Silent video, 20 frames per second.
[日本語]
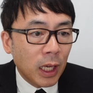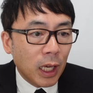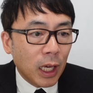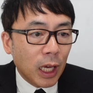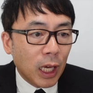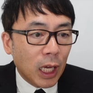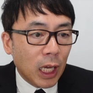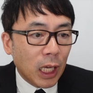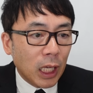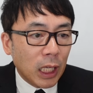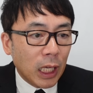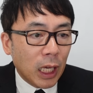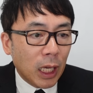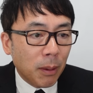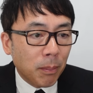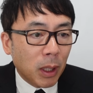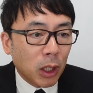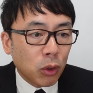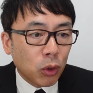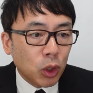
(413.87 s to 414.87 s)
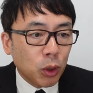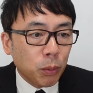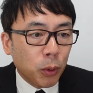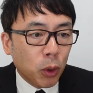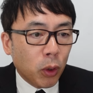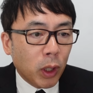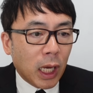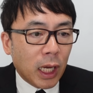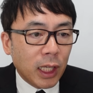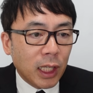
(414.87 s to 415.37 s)
えー、まあ、
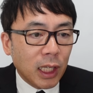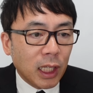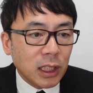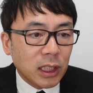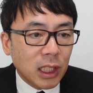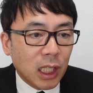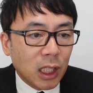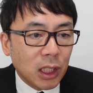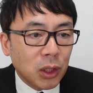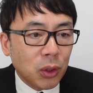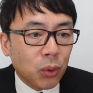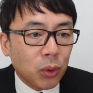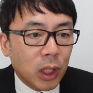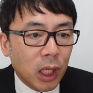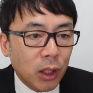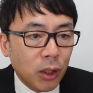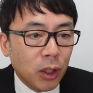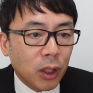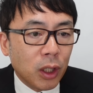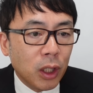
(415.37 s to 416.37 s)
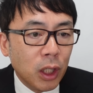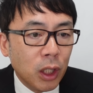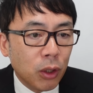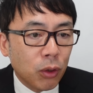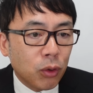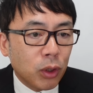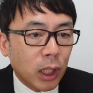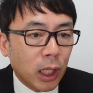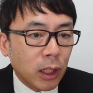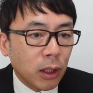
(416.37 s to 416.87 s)
ドニブロ川東岸における
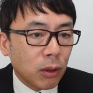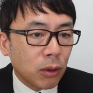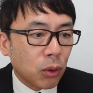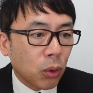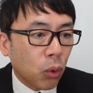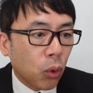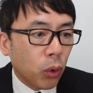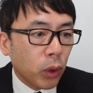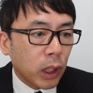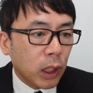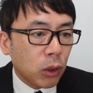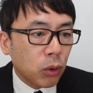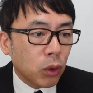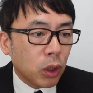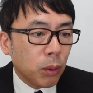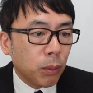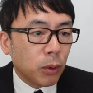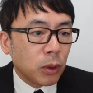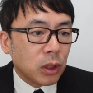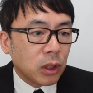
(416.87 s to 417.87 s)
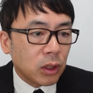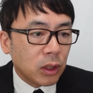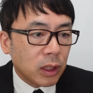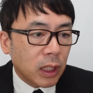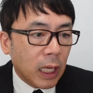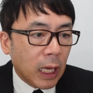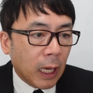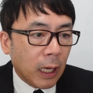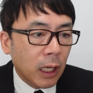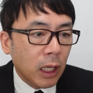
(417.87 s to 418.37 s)
ウクライナ軍の攻撃の規模につい
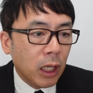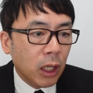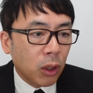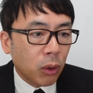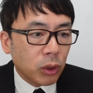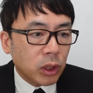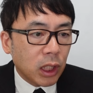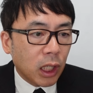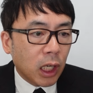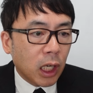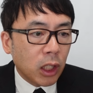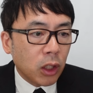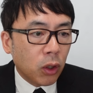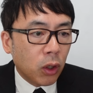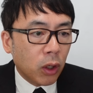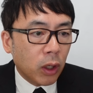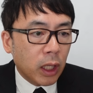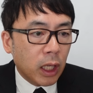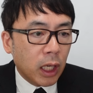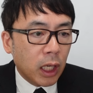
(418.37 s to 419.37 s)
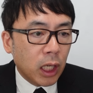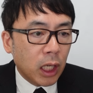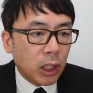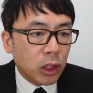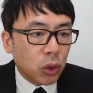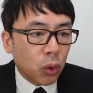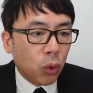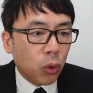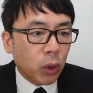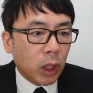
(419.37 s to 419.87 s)
て、ロシア側の、
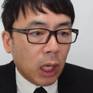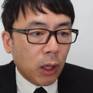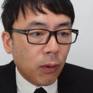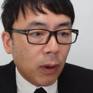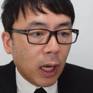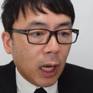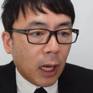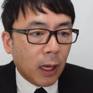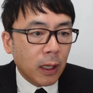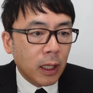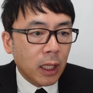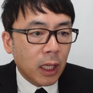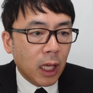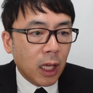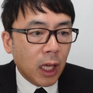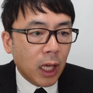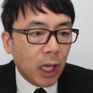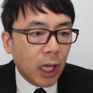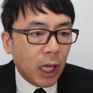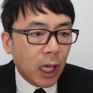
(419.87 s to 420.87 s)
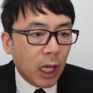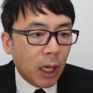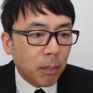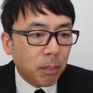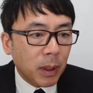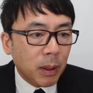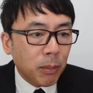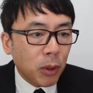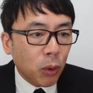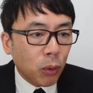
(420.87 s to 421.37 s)
えー、情報源は、えー、
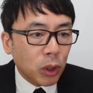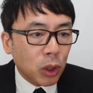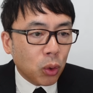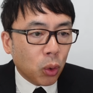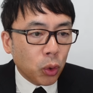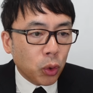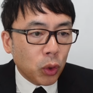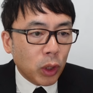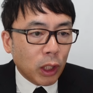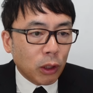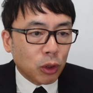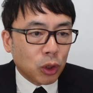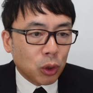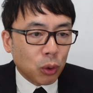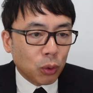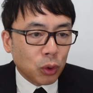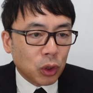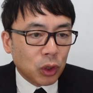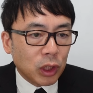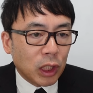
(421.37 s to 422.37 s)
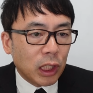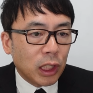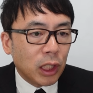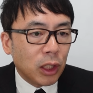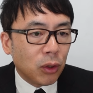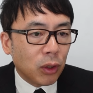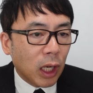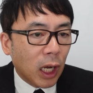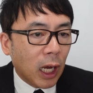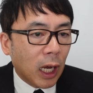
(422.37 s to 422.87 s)
微妙に異なる主張を続けて
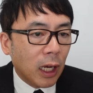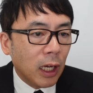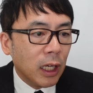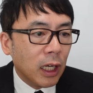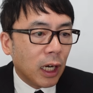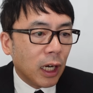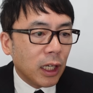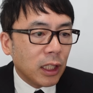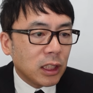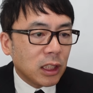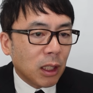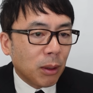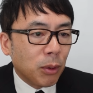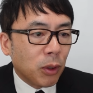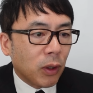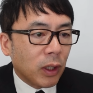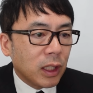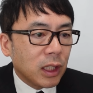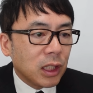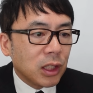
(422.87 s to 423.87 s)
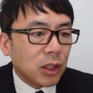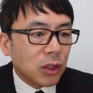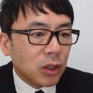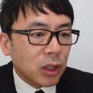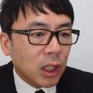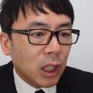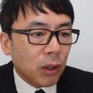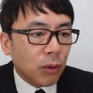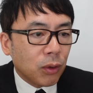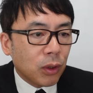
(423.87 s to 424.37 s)
いるが、ISW は引き
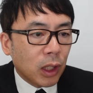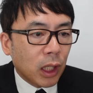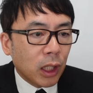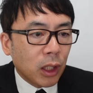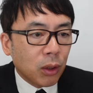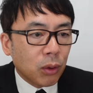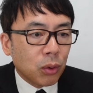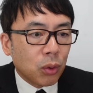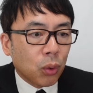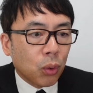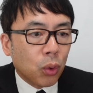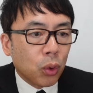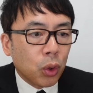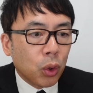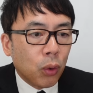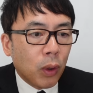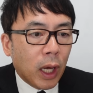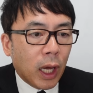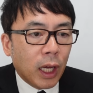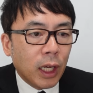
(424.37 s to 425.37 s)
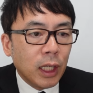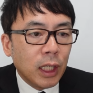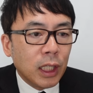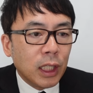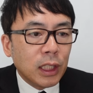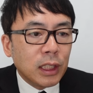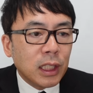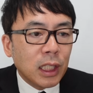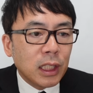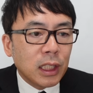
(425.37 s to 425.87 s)
続きウクライナ軍の行動は、
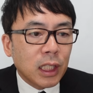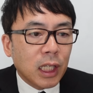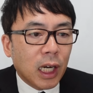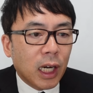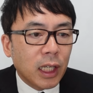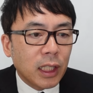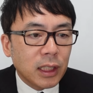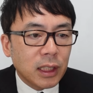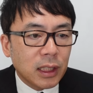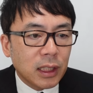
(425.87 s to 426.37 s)
以前に観